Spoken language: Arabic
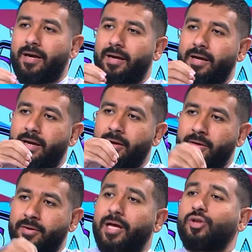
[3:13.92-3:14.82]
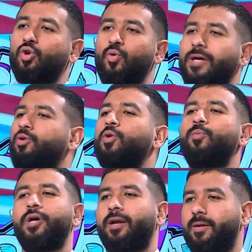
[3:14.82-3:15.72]
المدرب نقصه الوحيد هو
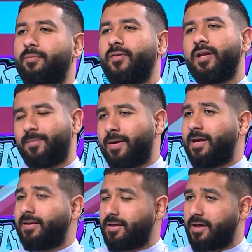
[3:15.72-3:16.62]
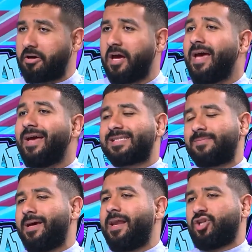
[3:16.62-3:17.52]
المدرب فنتمنى يطير
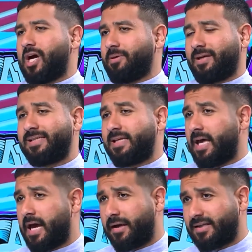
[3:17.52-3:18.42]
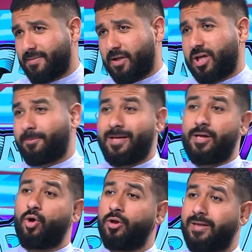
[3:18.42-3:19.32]
سمعنا اشاعات تحكي زيدان سمعنا اشاعات تحكي
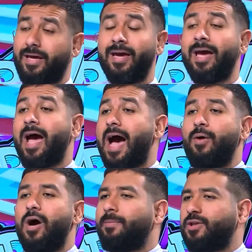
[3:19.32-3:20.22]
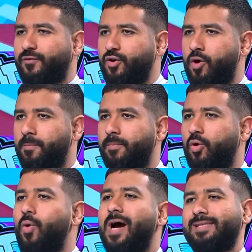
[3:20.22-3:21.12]
كونتي اي واحد بيجي فيهم
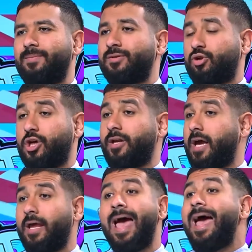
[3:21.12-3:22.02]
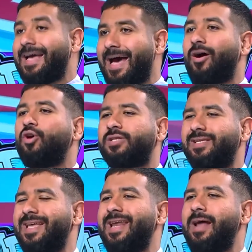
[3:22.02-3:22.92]
هو احسن من حي... آه. آه.
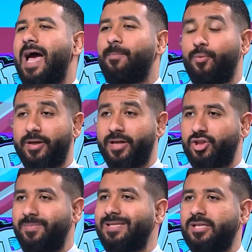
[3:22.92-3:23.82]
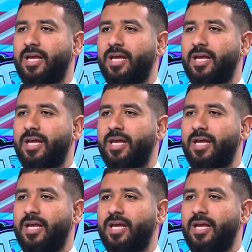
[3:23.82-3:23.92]
زيدان انا حابه يجي مش